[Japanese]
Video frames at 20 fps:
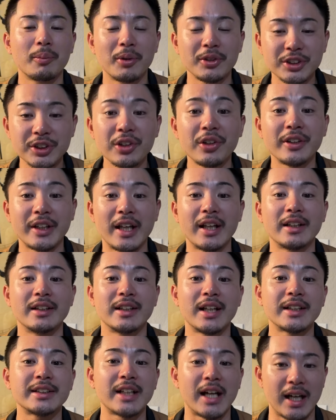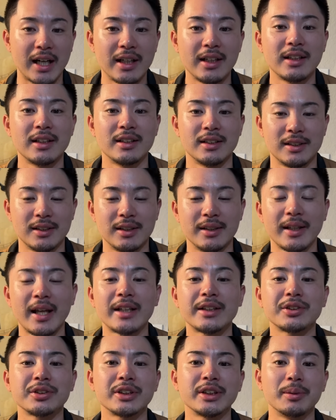もちろんね、打者、うん、野
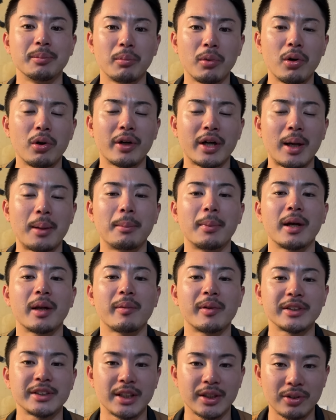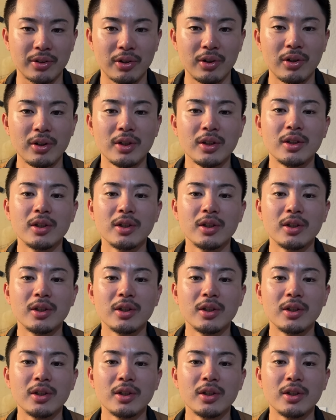手陣も頑張りましたと。